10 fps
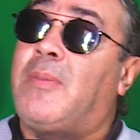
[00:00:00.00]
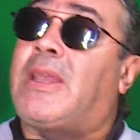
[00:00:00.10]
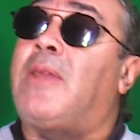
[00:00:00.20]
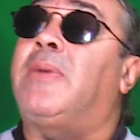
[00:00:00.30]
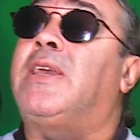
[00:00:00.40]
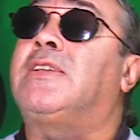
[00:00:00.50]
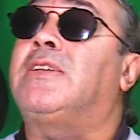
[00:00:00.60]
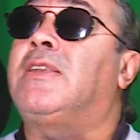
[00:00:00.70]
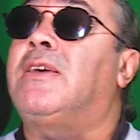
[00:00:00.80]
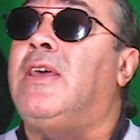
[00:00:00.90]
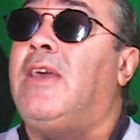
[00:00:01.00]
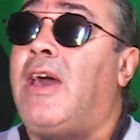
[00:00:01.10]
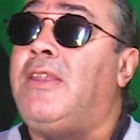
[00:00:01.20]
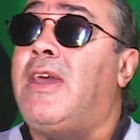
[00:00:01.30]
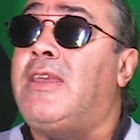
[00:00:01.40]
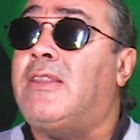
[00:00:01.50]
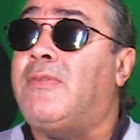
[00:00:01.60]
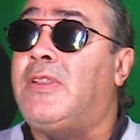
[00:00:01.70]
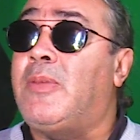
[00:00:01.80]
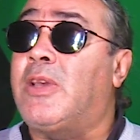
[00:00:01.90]
ما كنبغيش انا انا اي
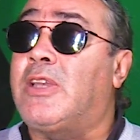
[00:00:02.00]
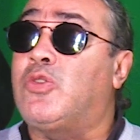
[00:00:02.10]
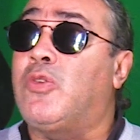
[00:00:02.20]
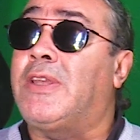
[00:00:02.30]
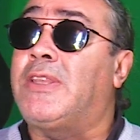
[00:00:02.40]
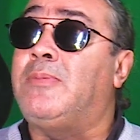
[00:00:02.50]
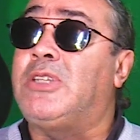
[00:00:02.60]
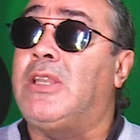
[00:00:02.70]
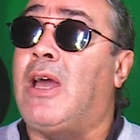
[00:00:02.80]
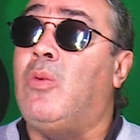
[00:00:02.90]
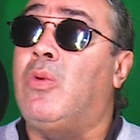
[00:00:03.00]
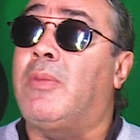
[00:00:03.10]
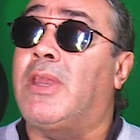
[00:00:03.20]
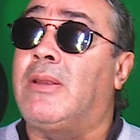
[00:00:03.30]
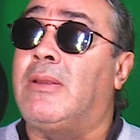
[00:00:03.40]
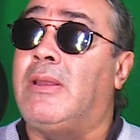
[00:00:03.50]
طفل دابا كنشوفه غادي يمشي لاول مره